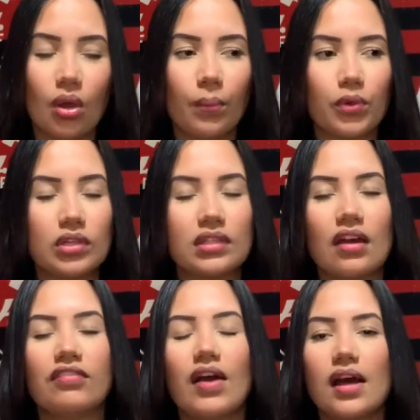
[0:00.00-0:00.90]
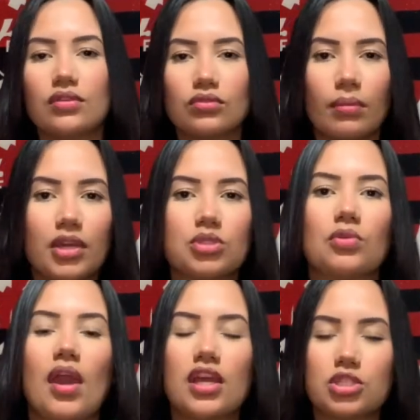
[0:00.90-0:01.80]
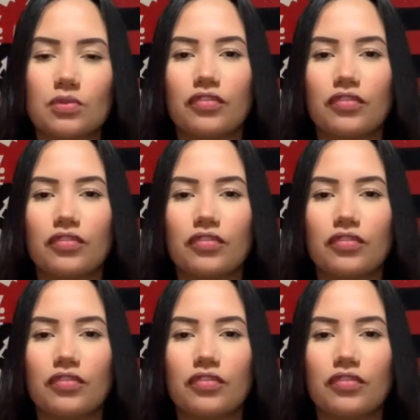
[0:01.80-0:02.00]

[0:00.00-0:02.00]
para o intervalo no mesmo ritmo,